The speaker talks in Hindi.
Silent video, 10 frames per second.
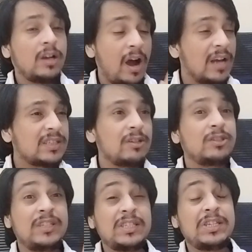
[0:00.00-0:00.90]
खासकर
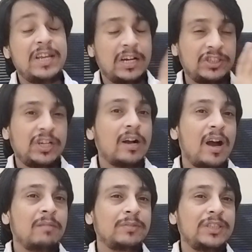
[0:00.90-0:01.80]
जिसने अच्छा
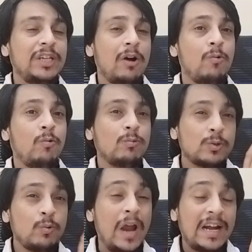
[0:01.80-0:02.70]
काम किया हो
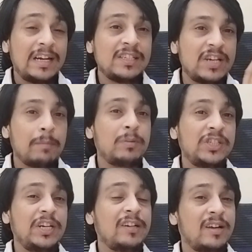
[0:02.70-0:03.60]
उसको एटलीस्ट
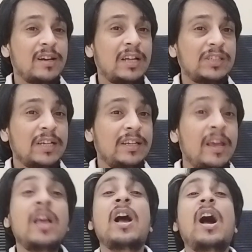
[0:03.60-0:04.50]
अप्रिशिएट करना चाहिए